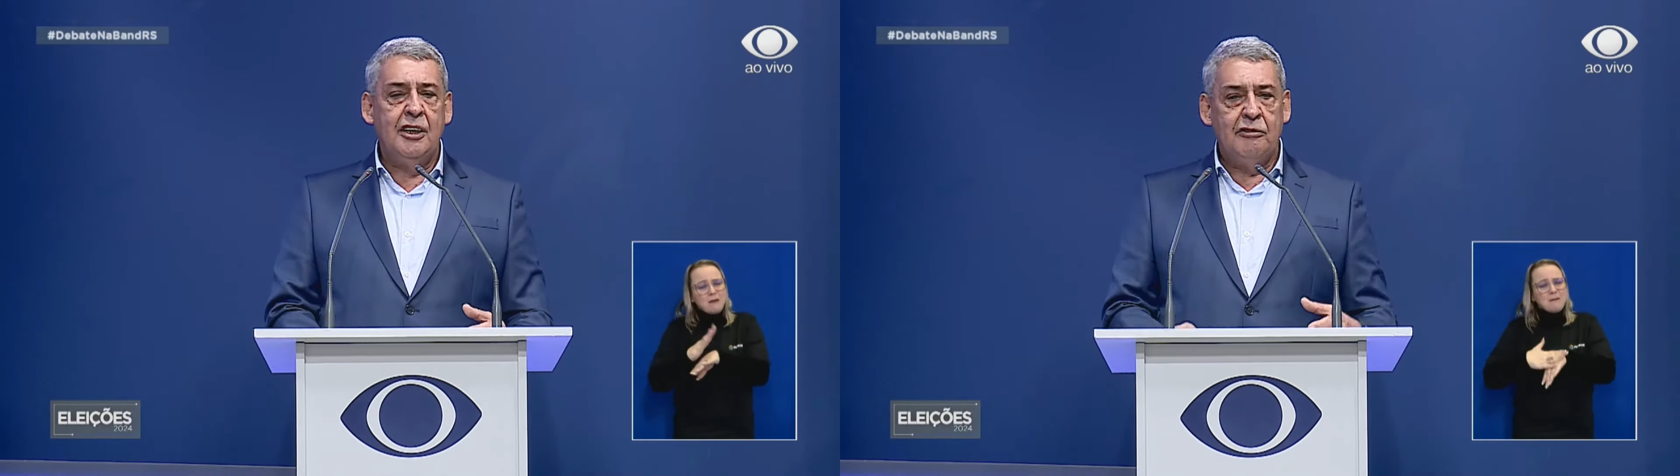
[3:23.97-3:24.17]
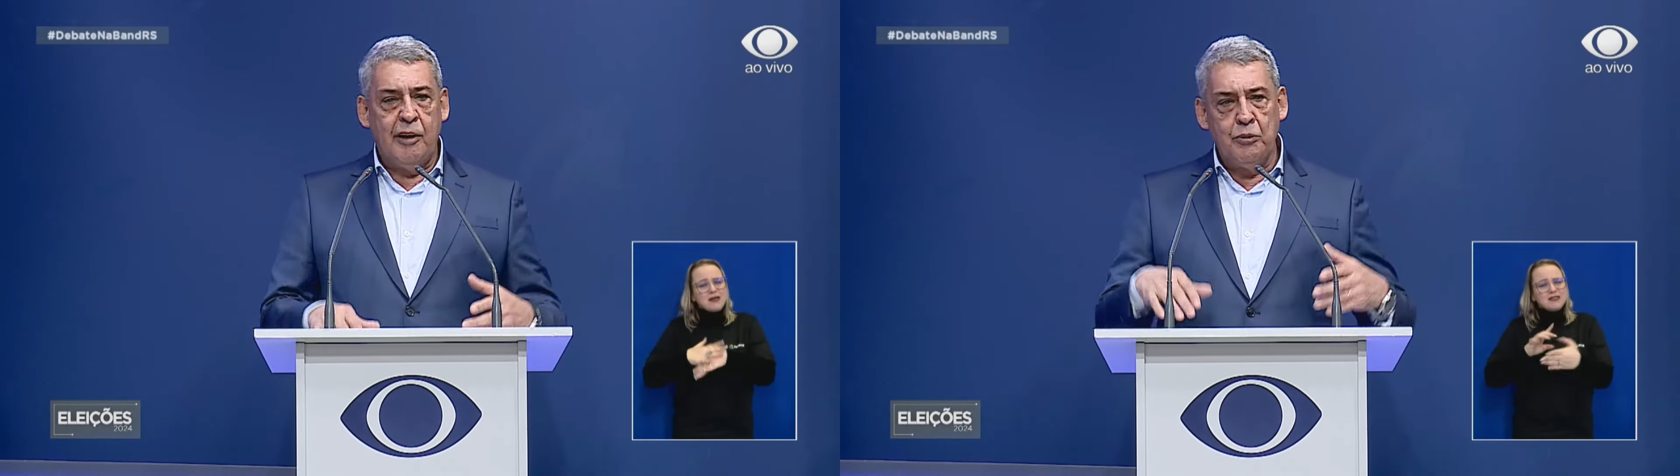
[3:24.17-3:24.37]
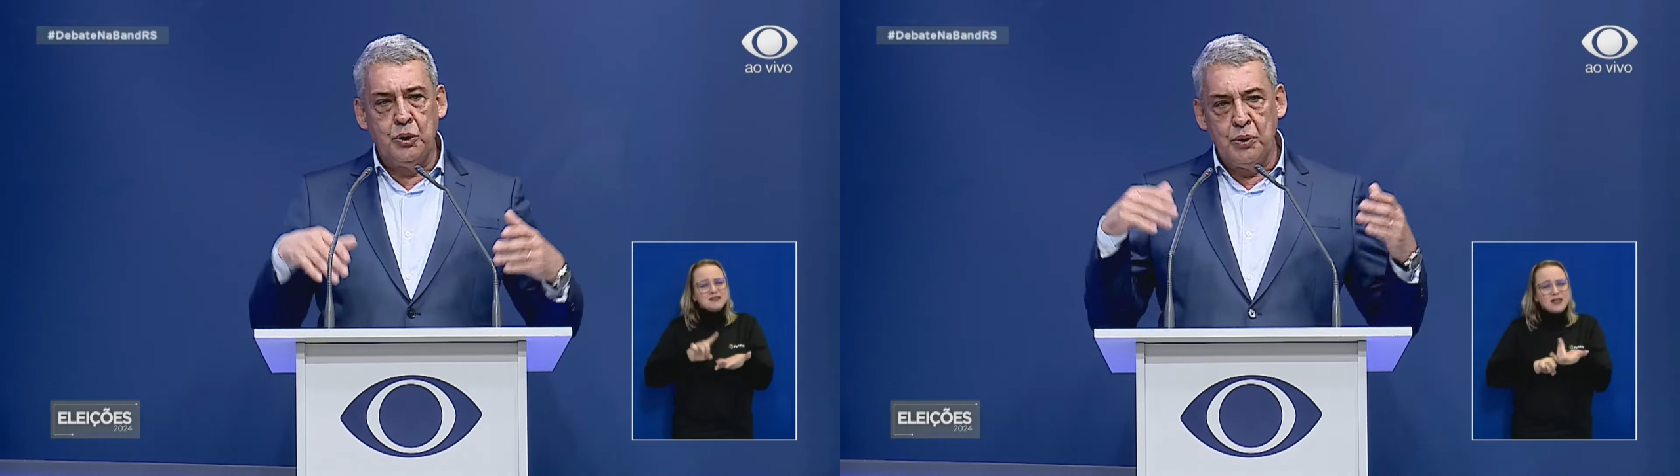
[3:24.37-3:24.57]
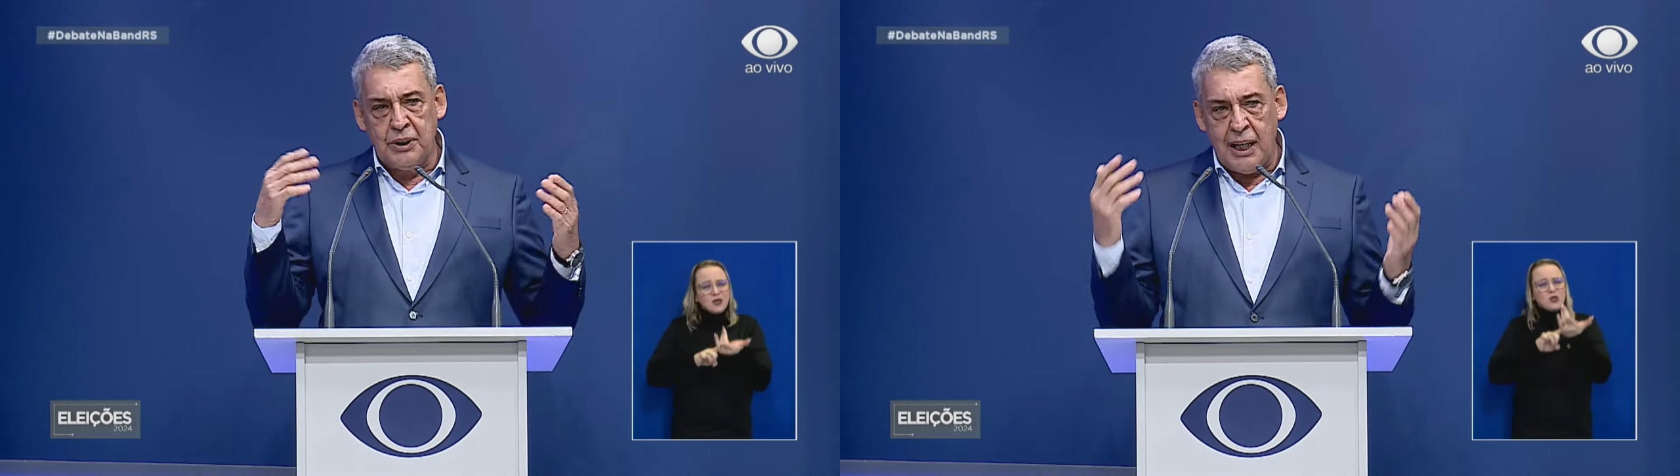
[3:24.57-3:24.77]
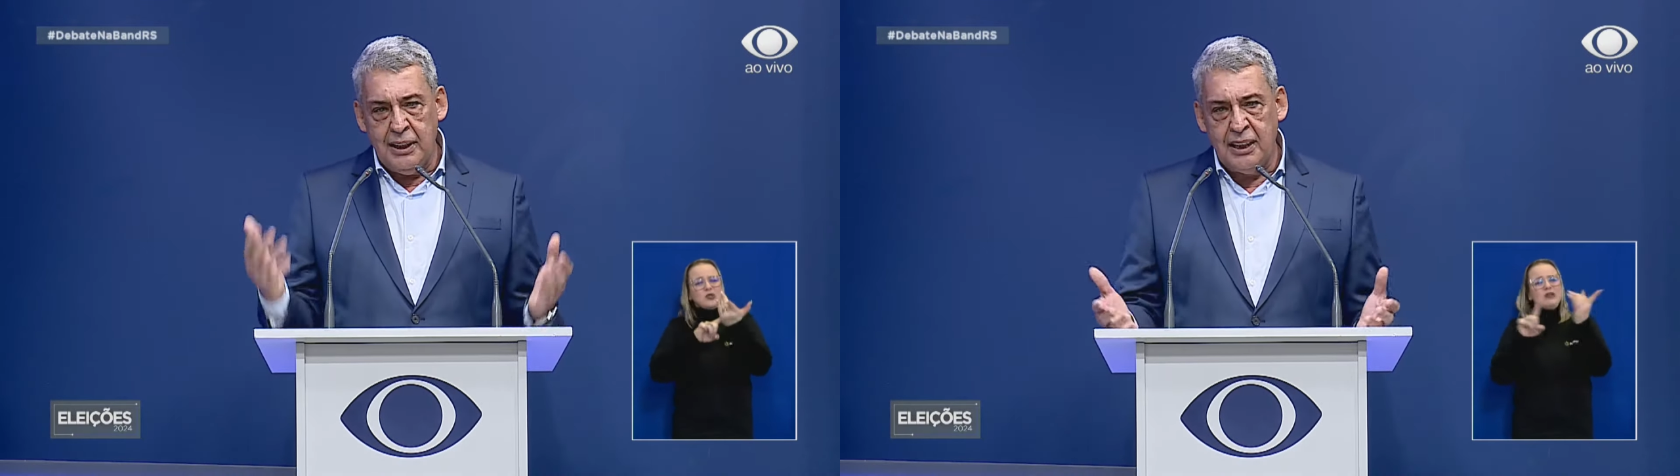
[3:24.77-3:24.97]
vamos
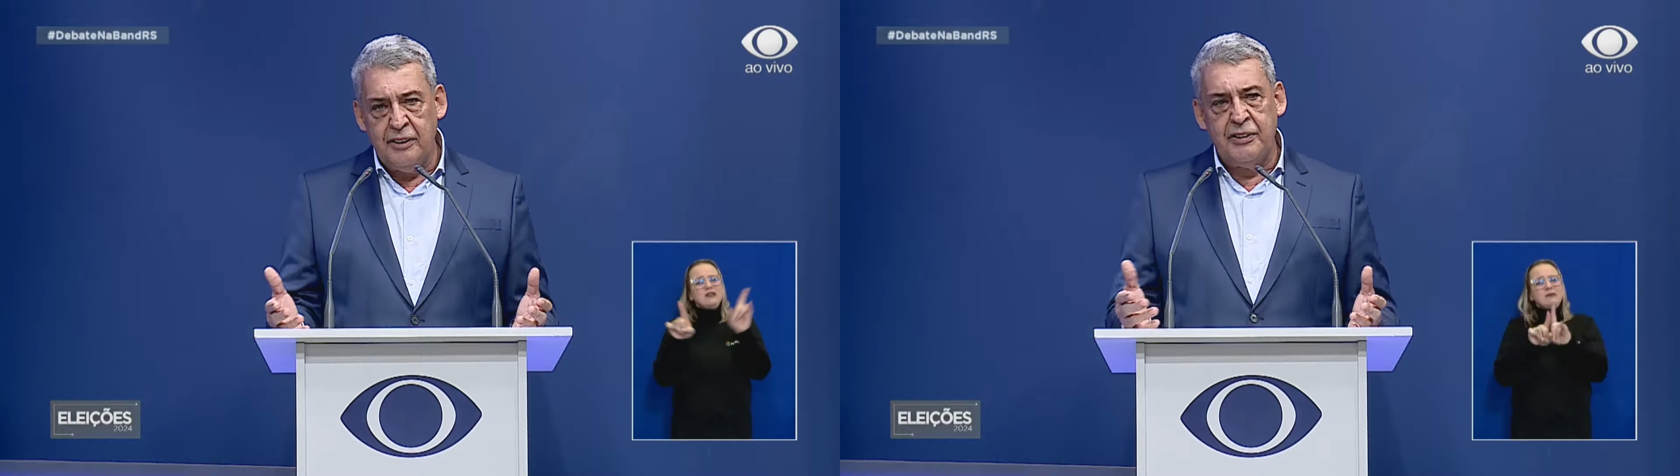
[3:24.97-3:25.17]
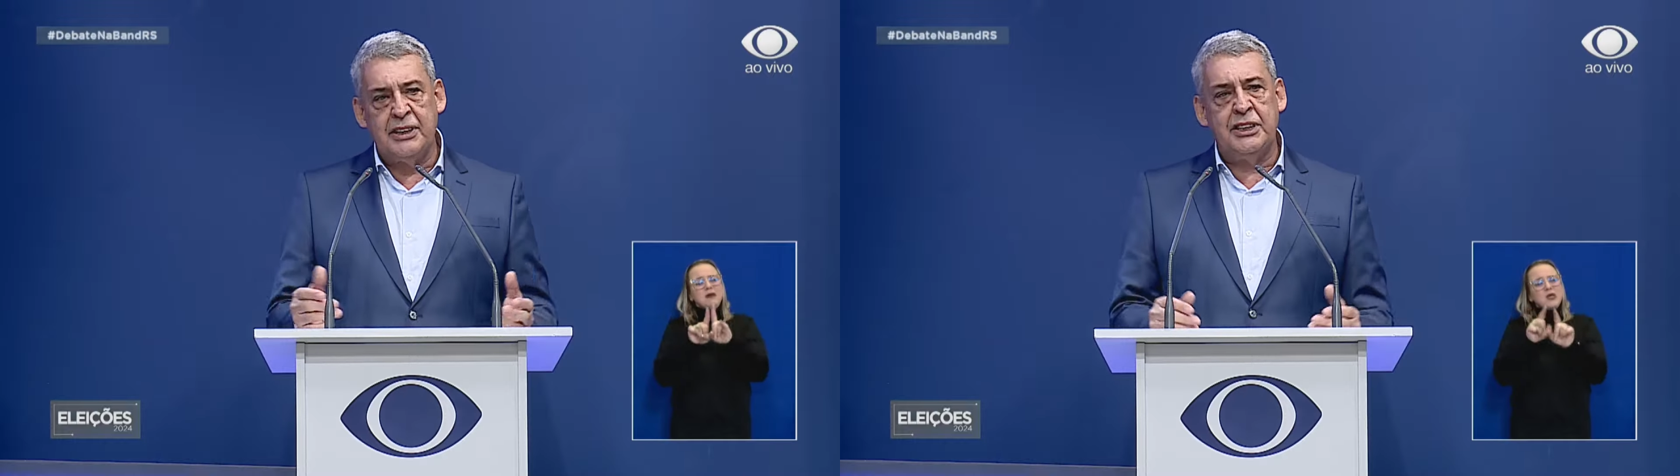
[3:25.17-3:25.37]
juntar ali a Defesa